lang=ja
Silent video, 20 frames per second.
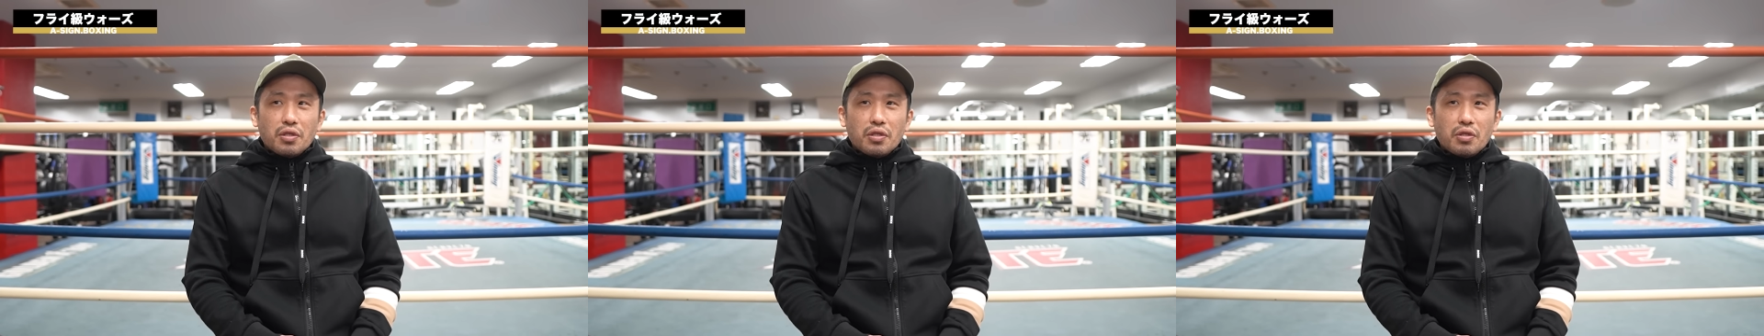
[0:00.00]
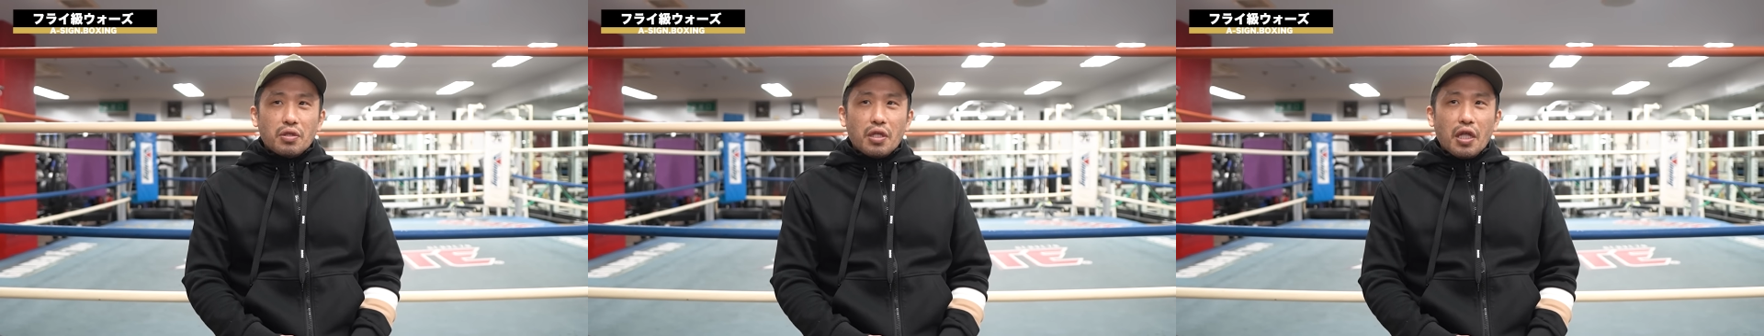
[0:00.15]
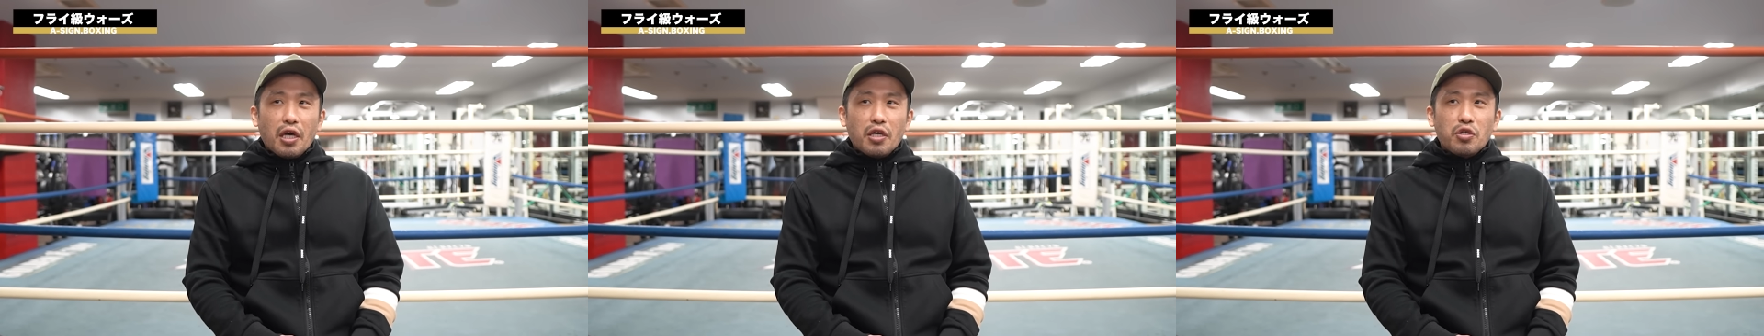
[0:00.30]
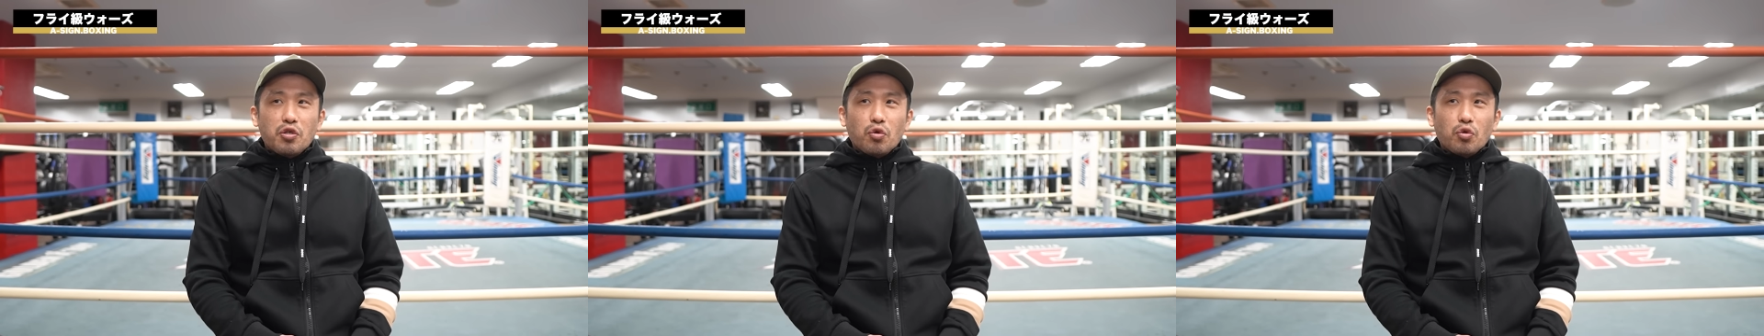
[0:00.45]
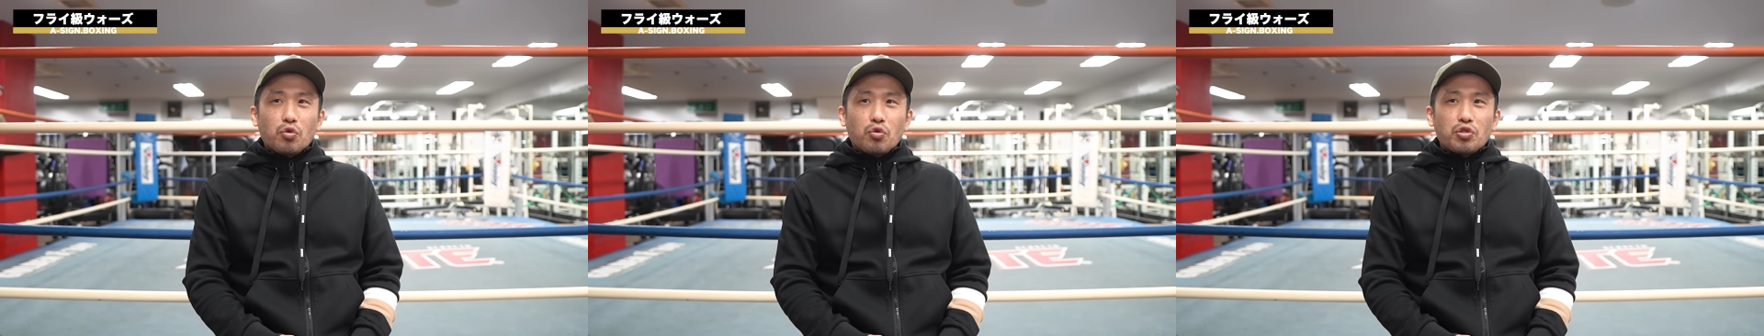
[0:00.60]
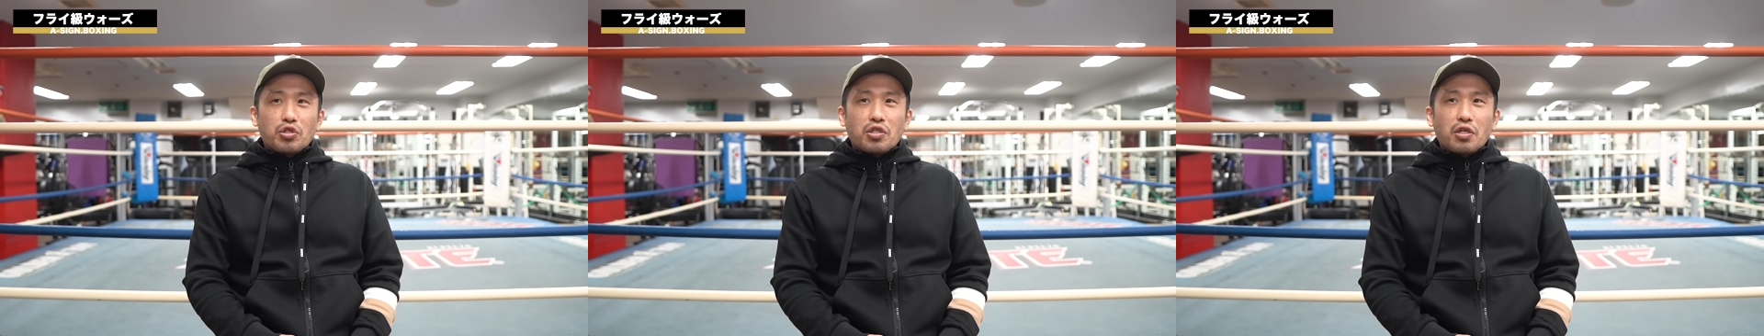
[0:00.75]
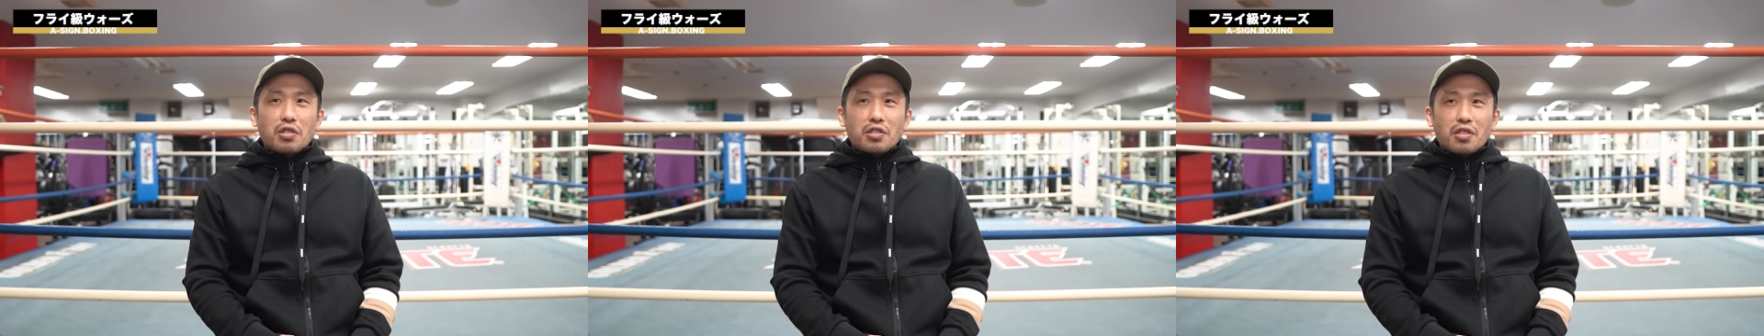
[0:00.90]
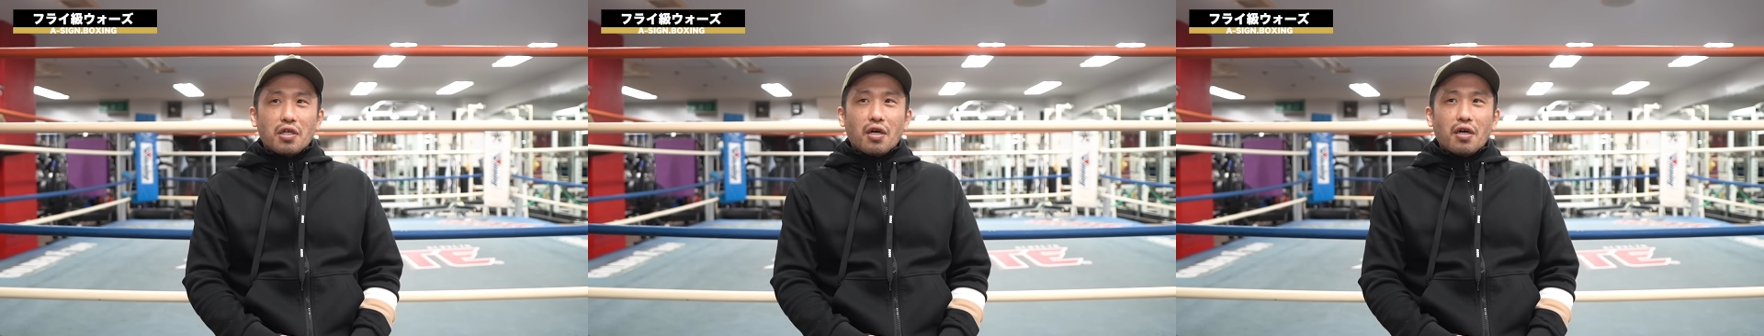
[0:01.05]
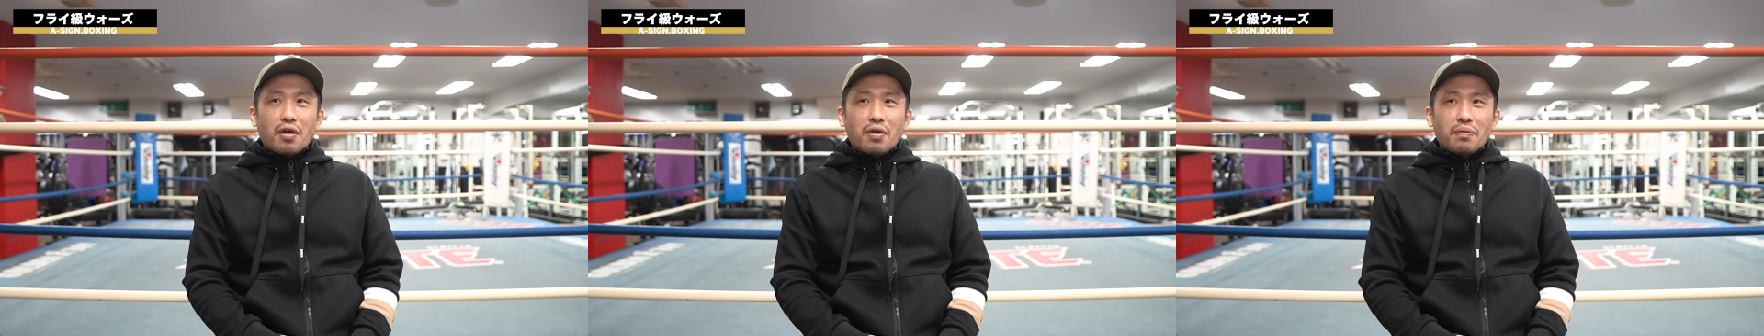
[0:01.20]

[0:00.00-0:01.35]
内容としてはさ